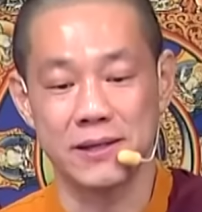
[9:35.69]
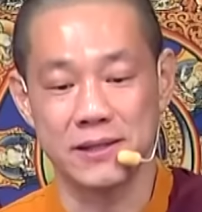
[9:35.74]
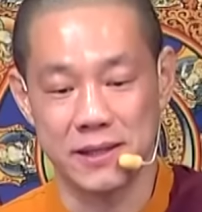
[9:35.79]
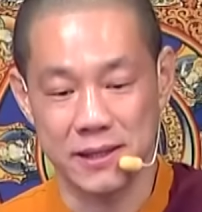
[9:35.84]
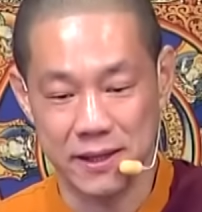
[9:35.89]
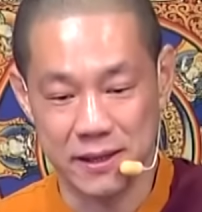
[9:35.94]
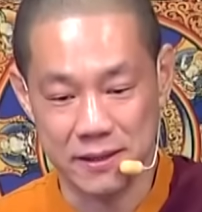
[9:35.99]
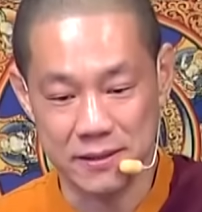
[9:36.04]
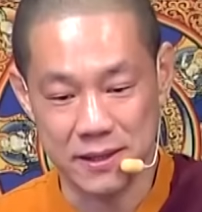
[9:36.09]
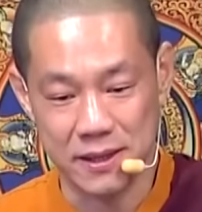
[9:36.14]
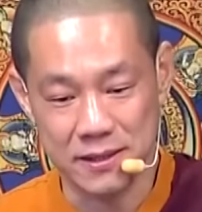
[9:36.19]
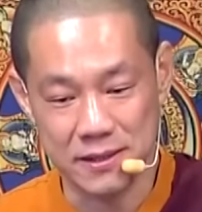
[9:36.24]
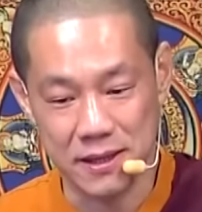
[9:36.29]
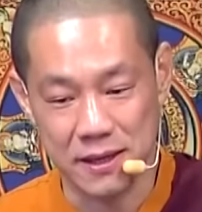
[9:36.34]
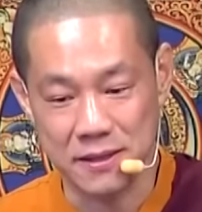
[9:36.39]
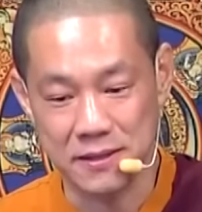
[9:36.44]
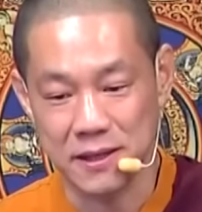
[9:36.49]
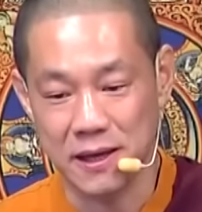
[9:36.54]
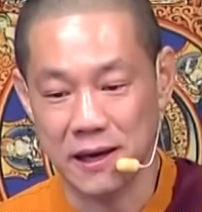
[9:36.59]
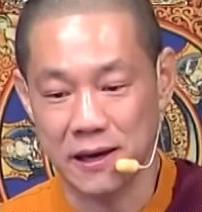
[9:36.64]
人要常
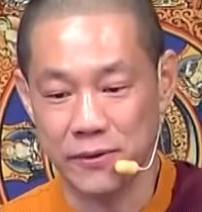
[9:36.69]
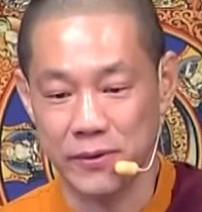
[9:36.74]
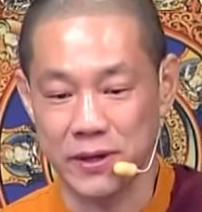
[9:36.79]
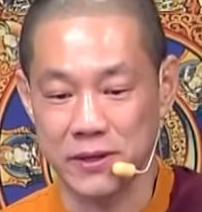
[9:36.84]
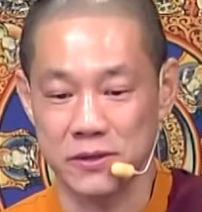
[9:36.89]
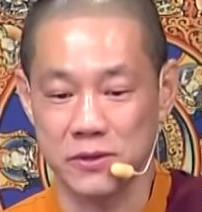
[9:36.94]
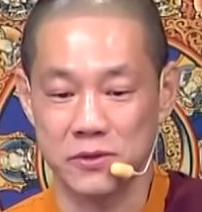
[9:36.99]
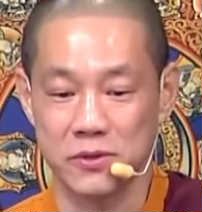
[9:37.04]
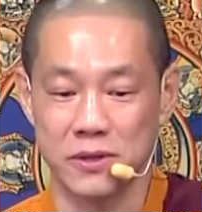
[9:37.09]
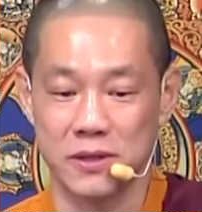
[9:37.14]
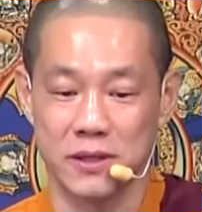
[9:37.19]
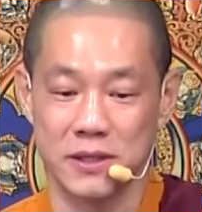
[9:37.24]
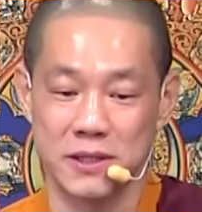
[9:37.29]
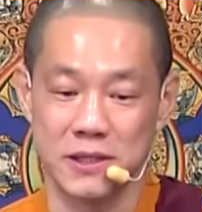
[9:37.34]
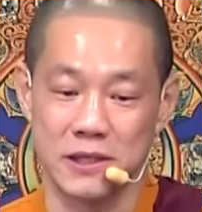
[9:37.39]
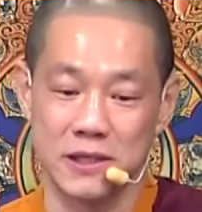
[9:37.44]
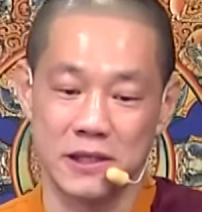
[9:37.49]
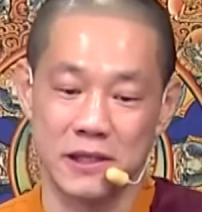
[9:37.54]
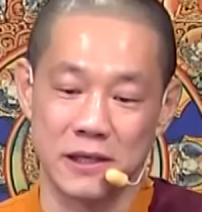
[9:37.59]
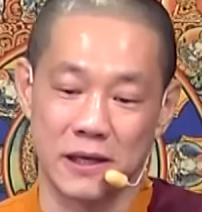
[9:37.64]
常忏悔，就觉得
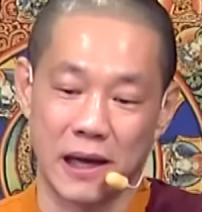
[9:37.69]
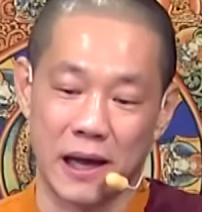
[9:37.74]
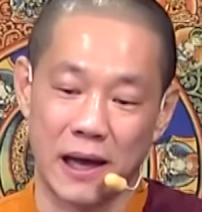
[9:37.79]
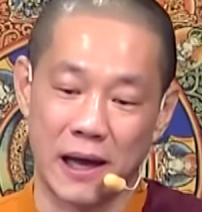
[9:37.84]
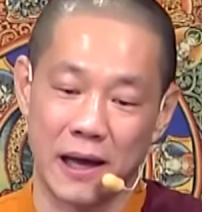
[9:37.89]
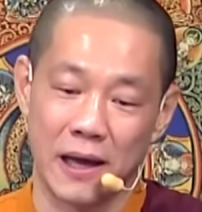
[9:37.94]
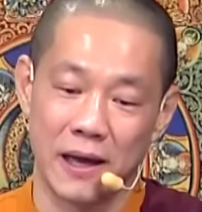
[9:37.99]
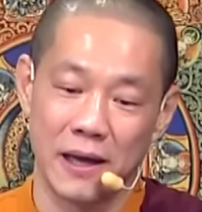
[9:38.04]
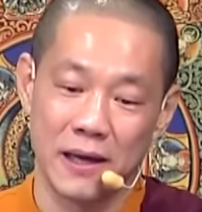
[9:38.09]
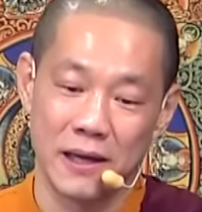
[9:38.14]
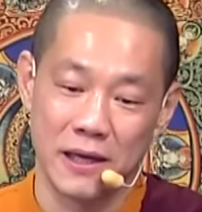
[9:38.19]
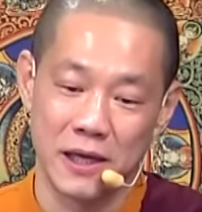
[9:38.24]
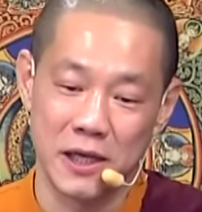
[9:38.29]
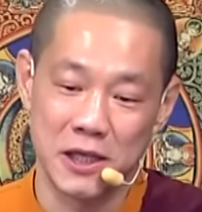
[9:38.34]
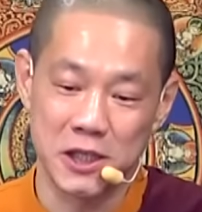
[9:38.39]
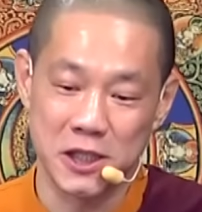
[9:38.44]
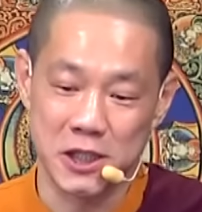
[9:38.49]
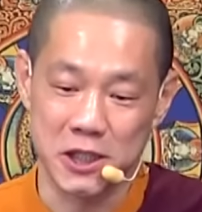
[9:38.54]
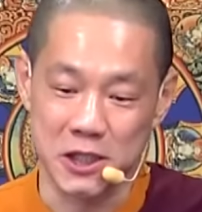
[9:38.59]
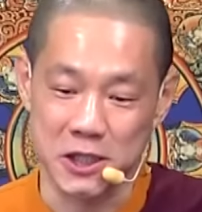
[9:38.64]
心里啊
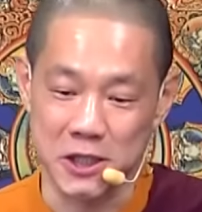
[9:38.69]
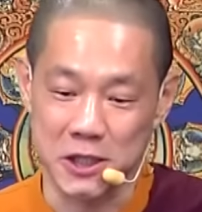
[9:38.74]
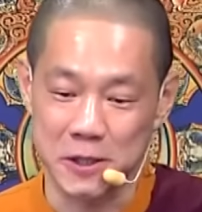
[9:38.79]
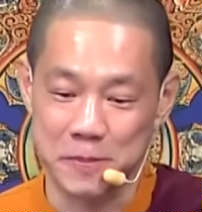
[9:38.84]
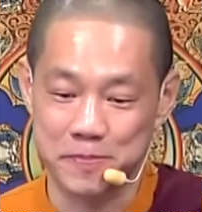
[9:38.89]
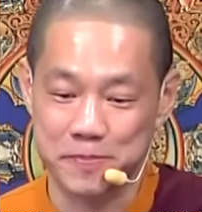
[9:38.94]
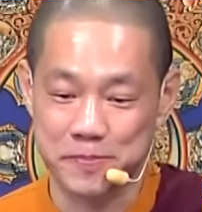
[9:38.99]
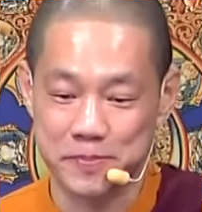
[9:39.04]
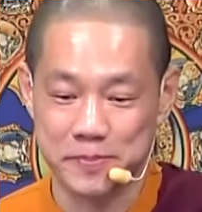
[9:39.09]
一时。